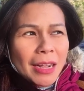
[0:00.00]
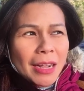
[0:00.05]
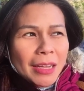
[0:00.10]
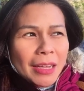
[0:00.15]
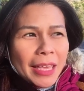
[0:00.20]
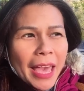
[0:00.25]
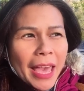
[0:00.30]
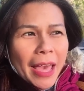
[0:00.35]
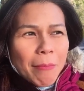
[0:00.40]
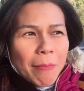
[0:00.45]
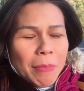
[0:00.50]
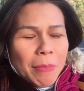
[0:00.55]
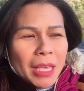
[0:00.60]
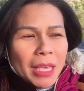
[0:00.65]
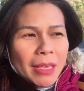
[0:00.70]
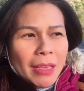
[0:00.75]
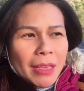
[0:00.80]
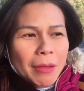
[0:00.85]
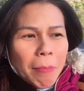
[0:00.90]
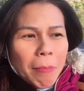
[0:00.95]
แกมี
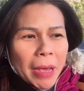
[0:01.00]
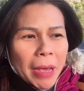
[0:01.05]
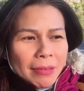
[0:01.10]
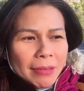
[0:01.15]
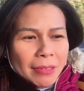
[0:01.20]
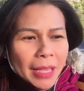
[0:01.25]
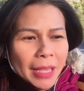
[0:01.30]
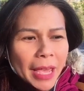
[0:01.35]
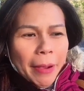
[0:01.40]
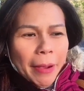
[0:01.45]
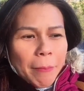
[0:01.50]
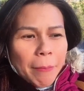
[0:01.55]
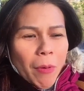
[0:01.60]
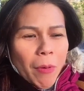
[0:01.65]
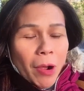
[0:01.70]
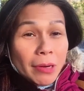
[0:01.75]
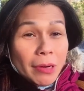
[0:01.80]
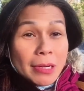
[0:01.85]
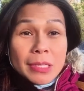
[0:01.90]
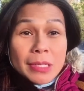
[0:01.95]
แมตช์แข่ง บอ
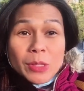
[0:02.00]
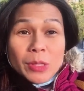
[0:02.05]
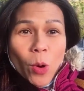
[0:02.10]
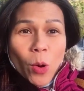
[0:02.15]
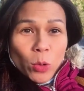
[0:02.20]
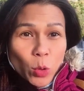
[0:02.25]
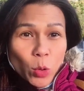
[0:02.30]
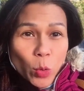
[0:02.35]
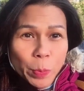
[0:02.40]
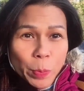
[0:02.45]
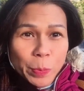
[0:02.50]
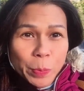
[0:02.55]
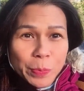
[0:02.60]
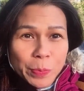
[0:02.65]
ลคือสองทุ่ม